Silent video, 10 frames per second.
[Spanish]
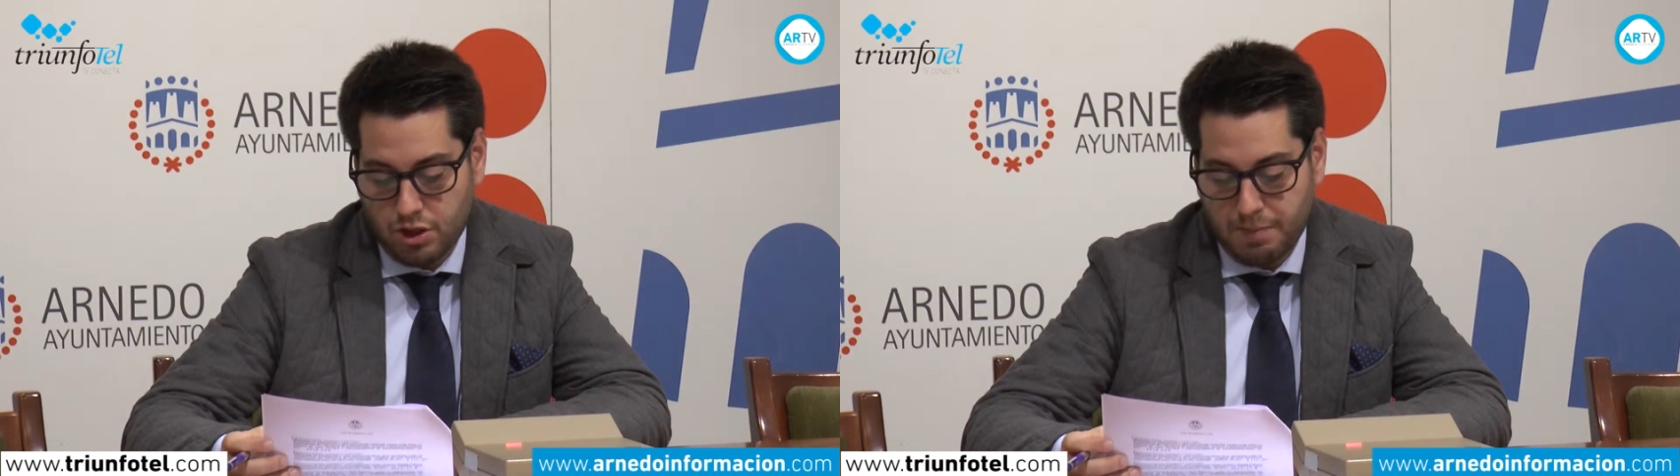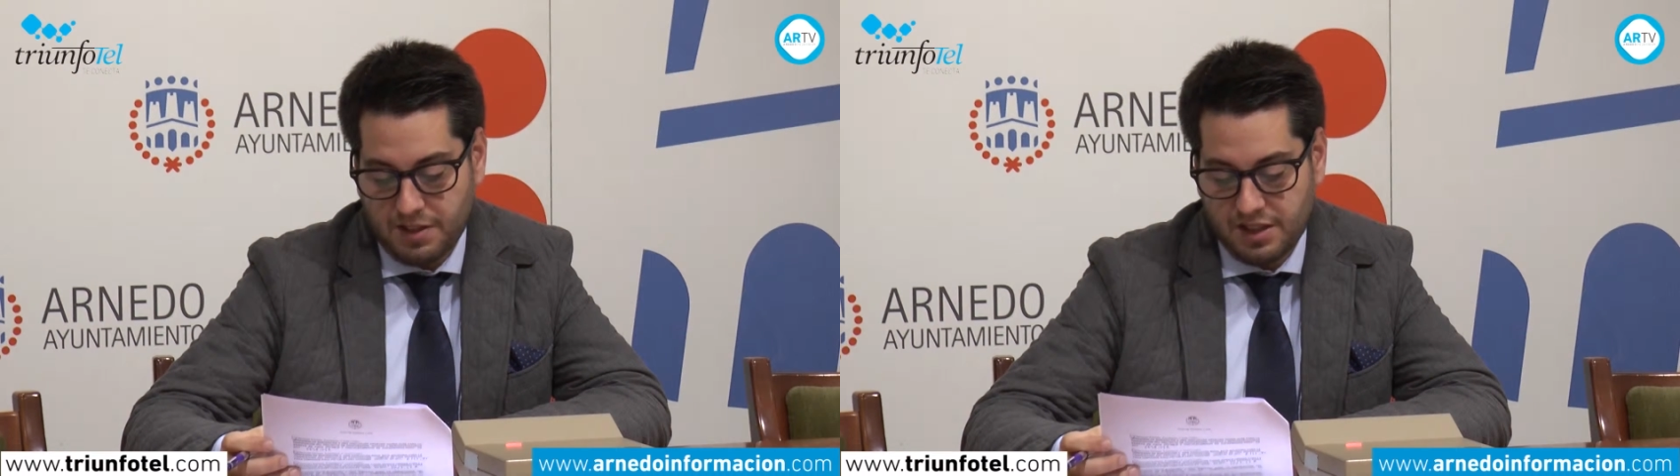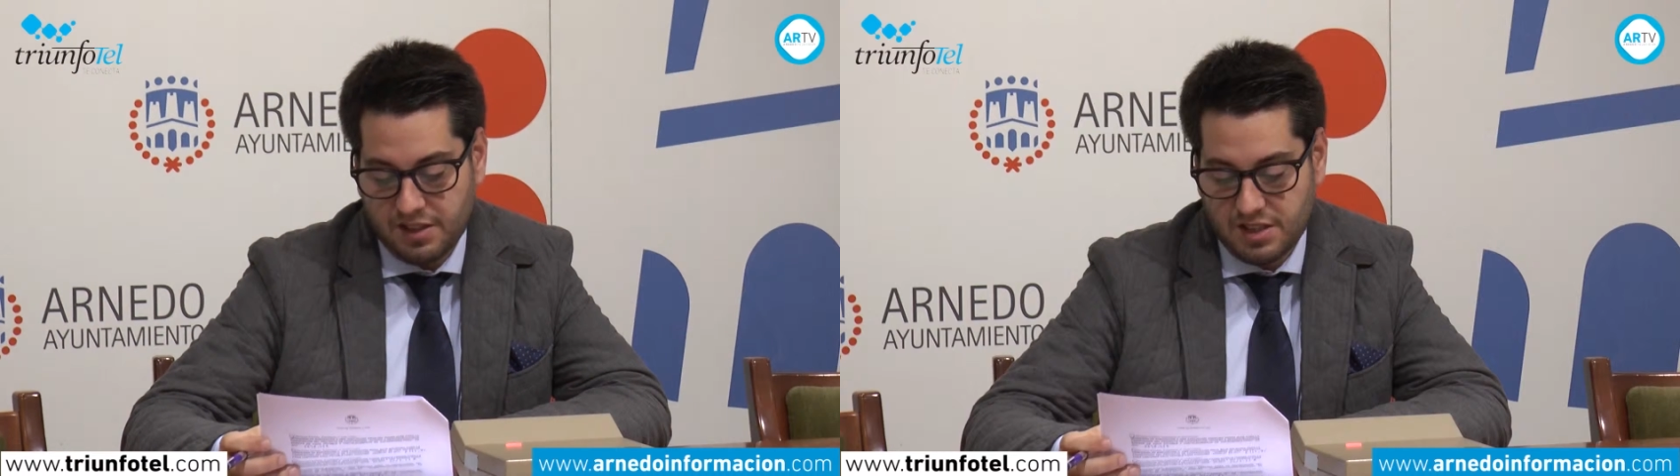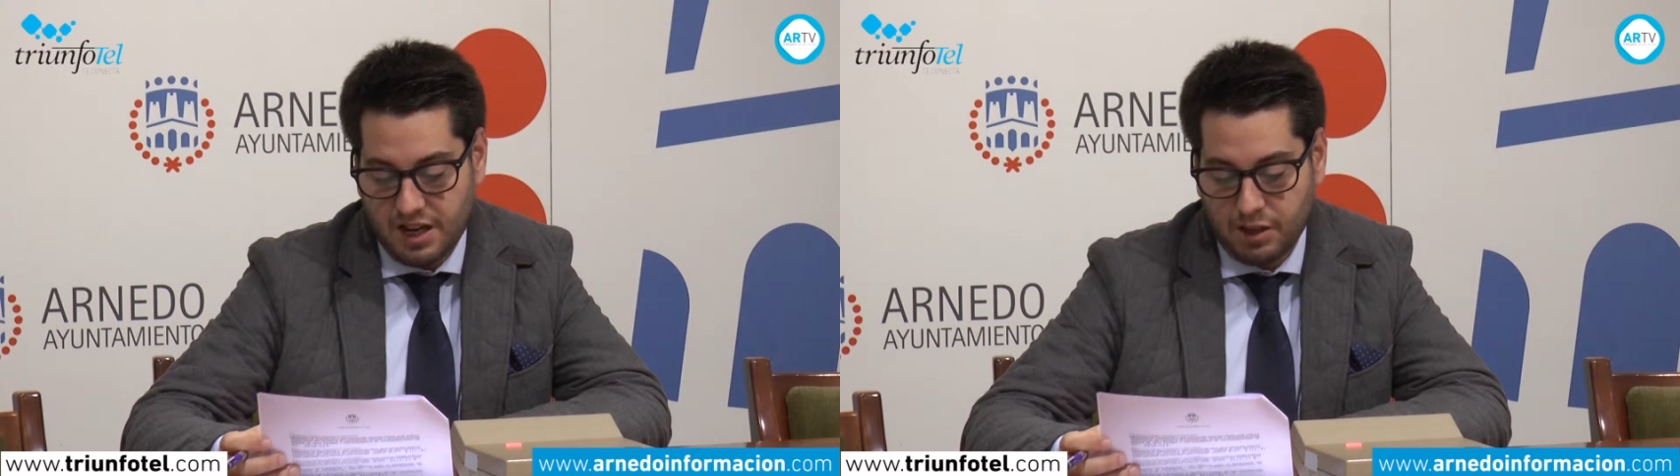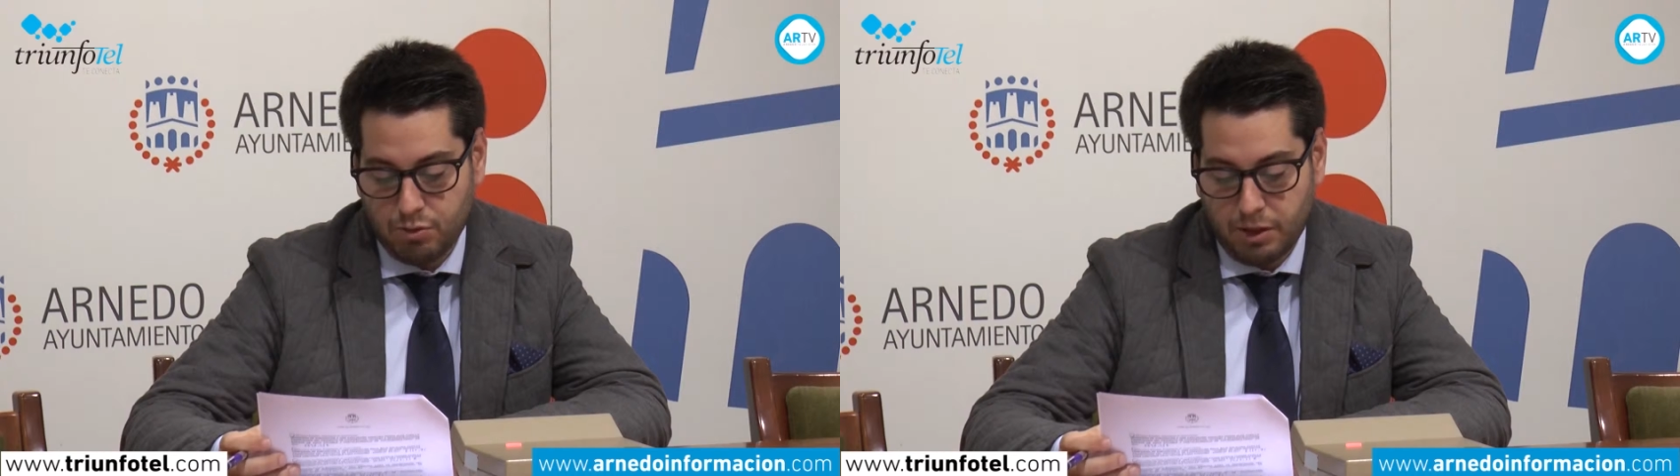dependientes
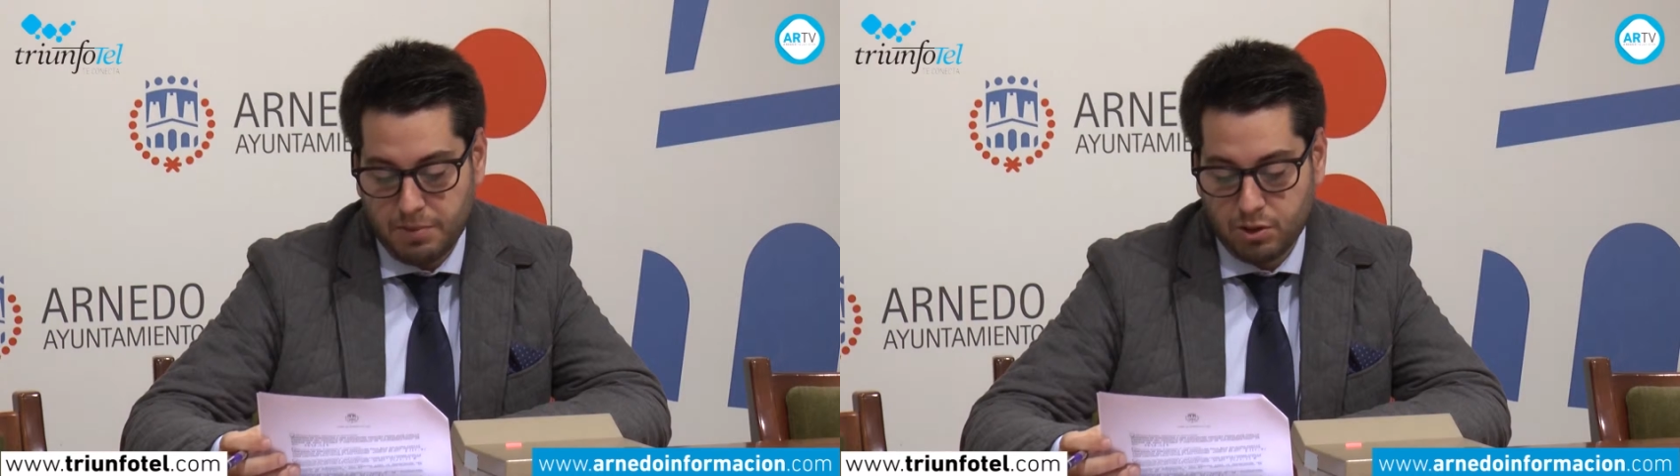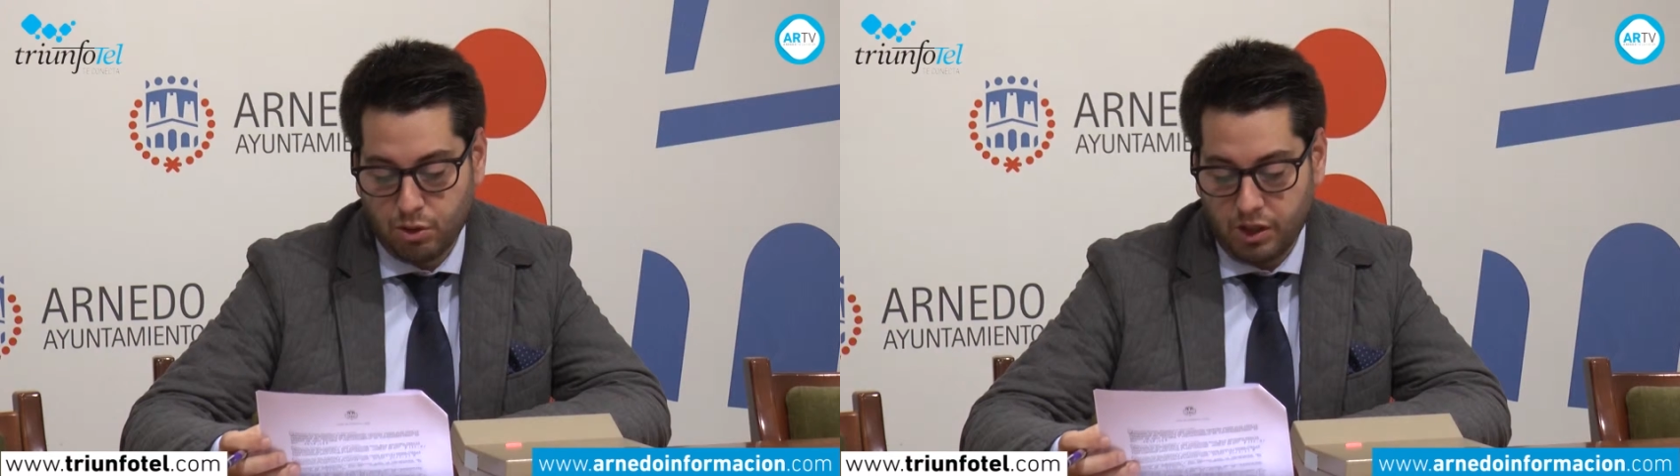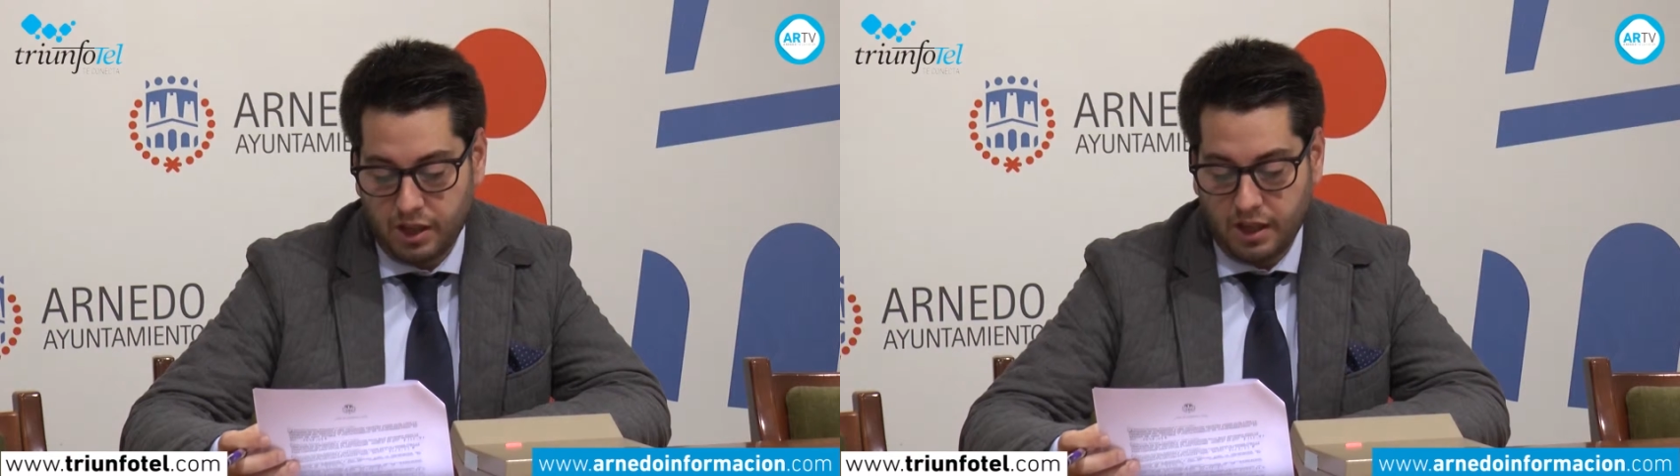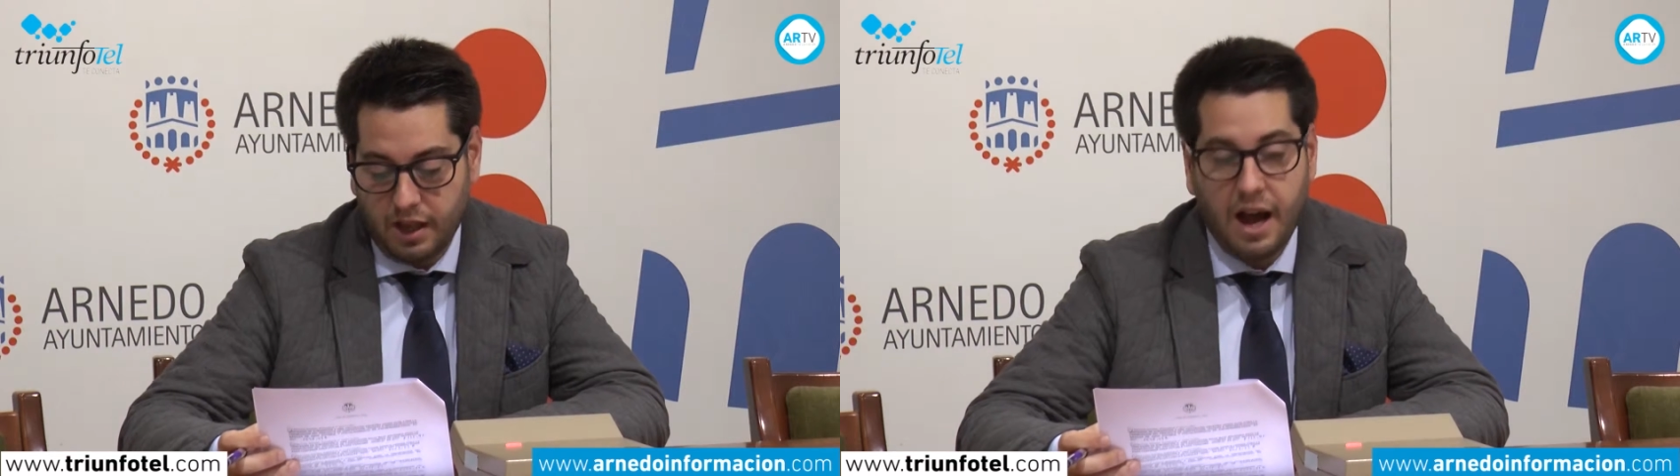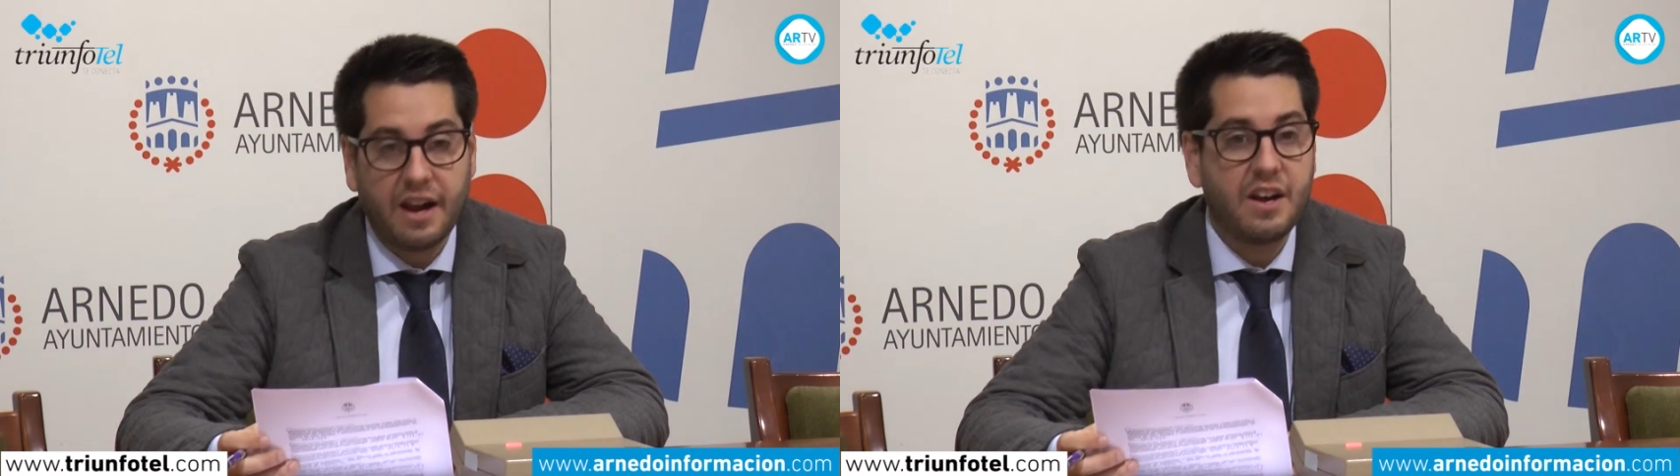del Ayuntamiento
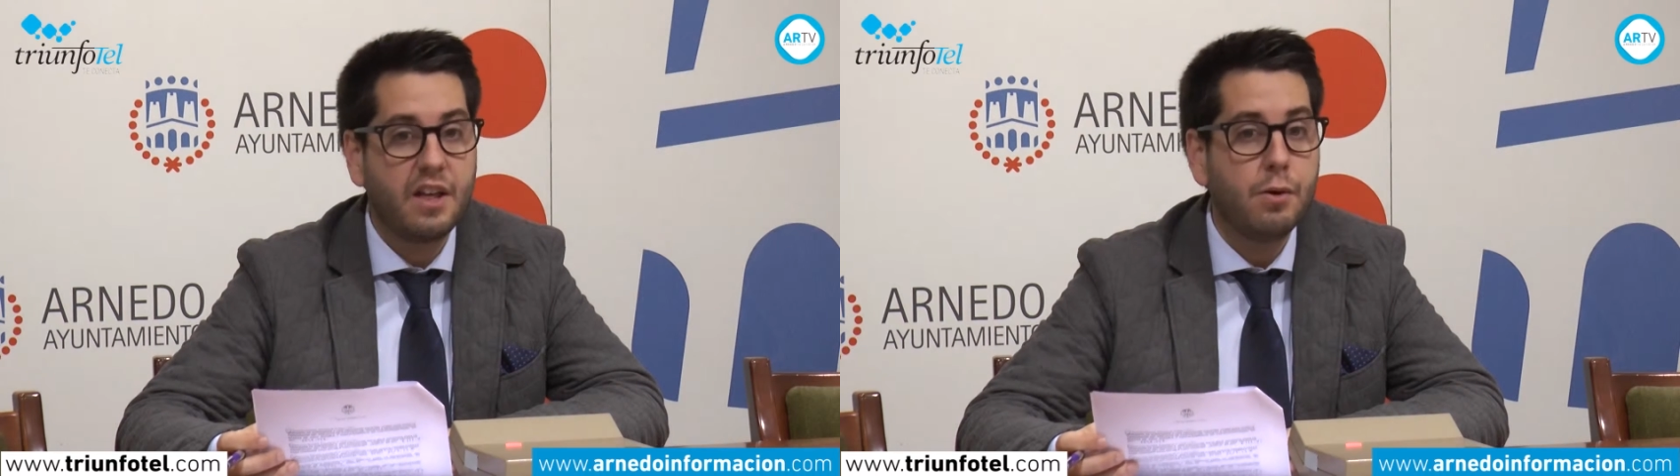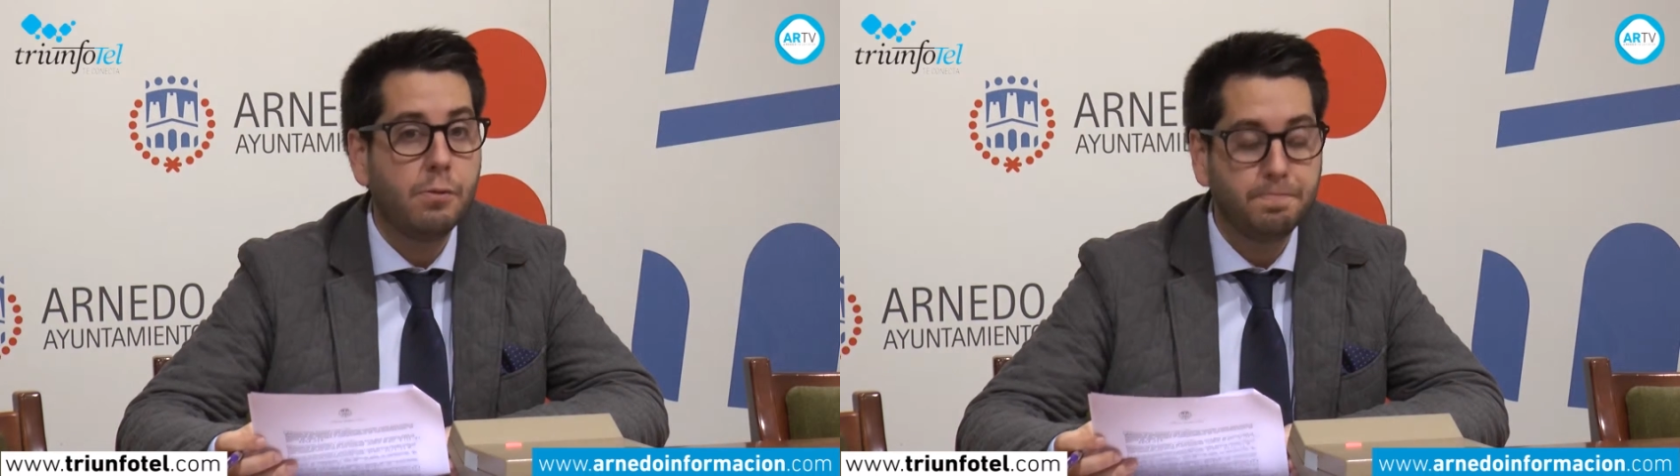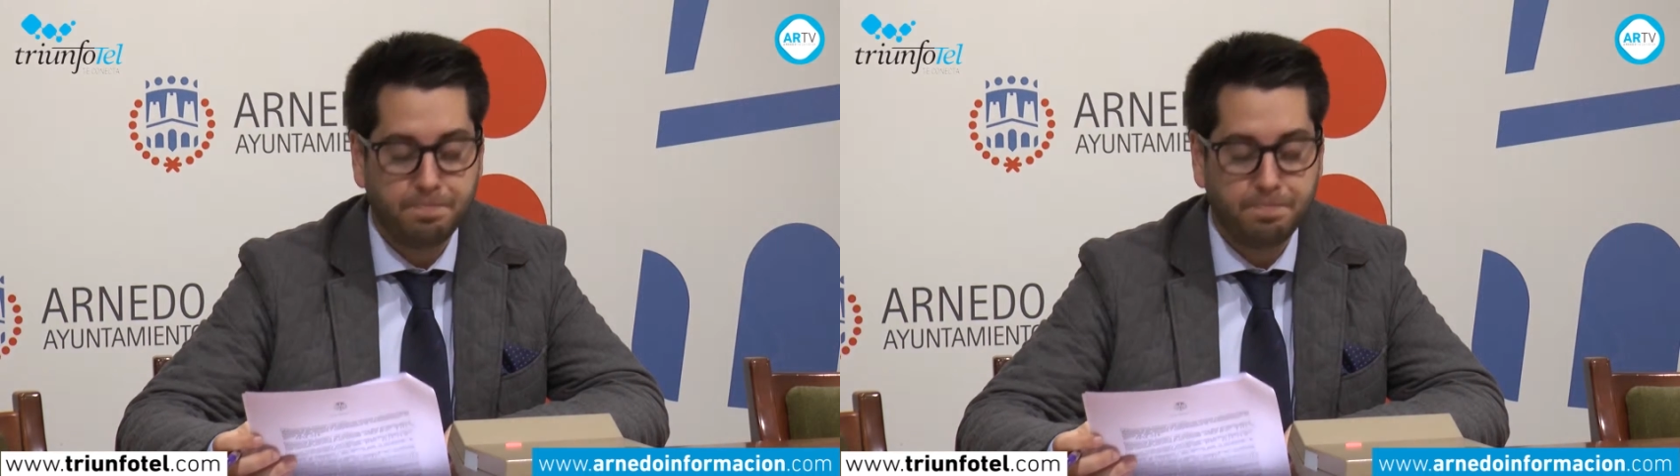de Arnedo.